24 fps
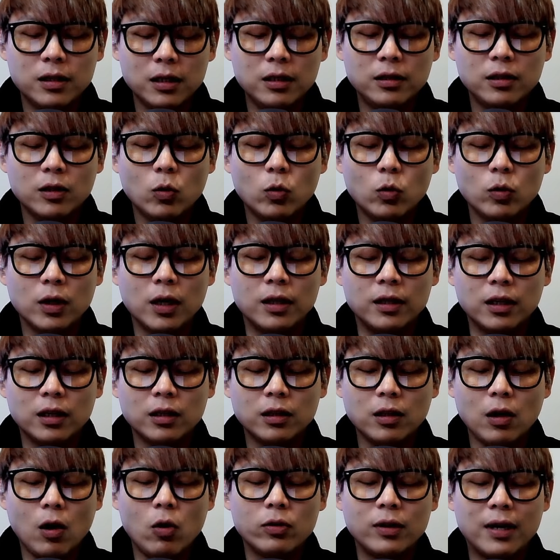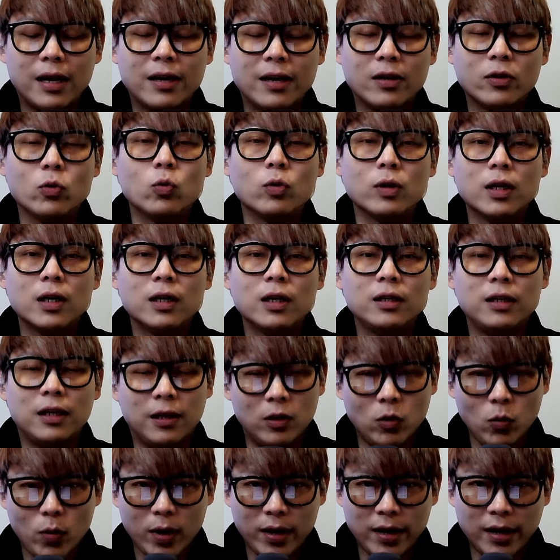ซื้อสกุลเงินดิจิทัลใน Google
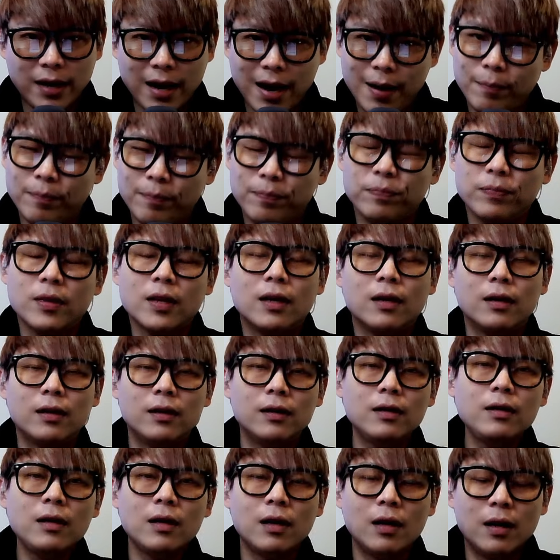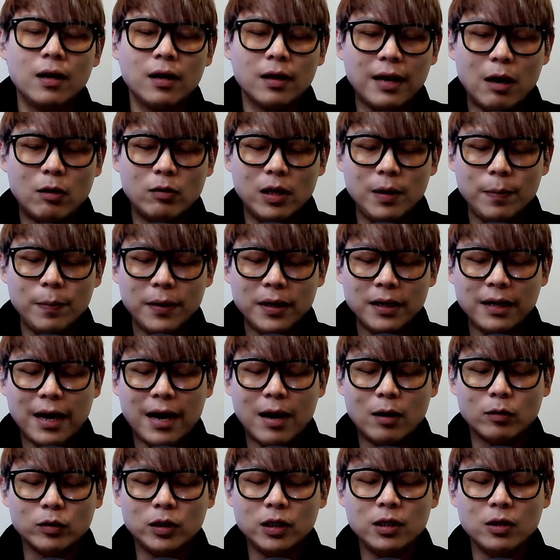อีกด้วยนะครับข่าวนี้เป็น
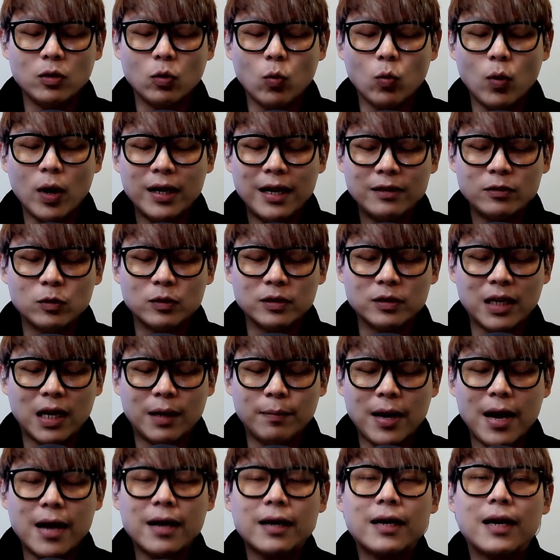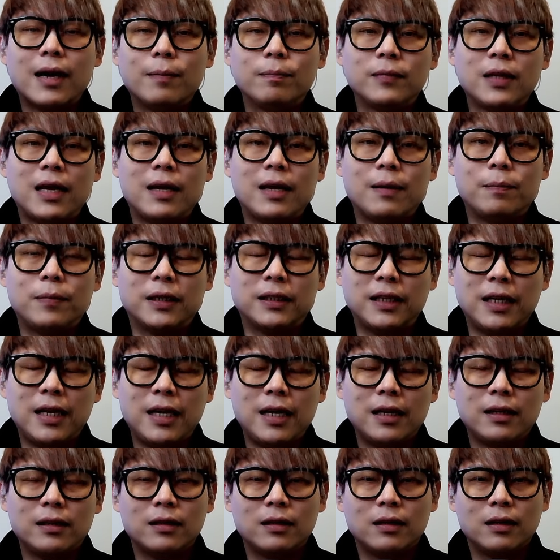ข่าวที่ถือว่าน่าสนใจมากครับในประเท
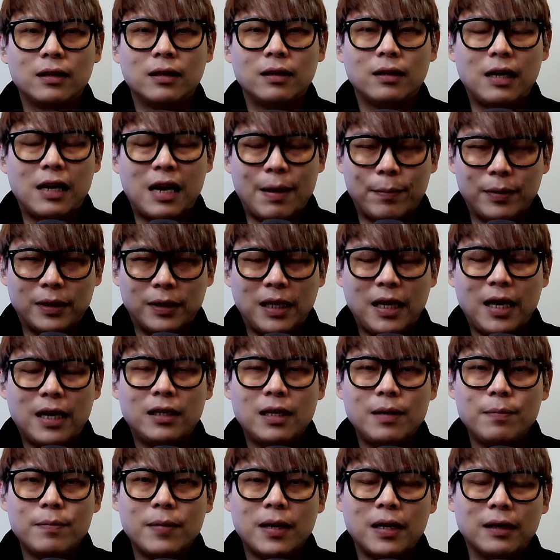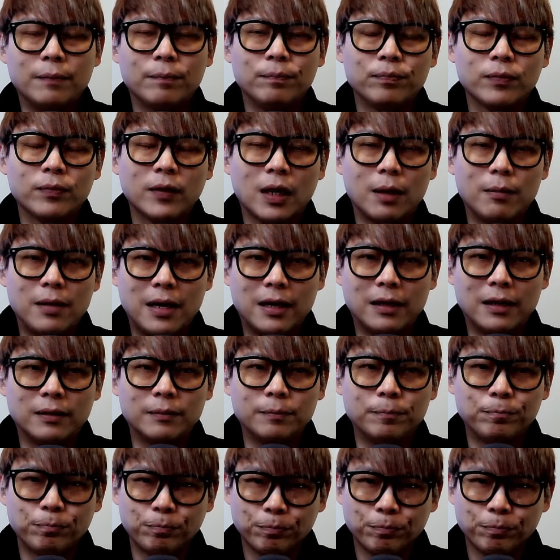ศหลายๆประเทศที่มันกำลัง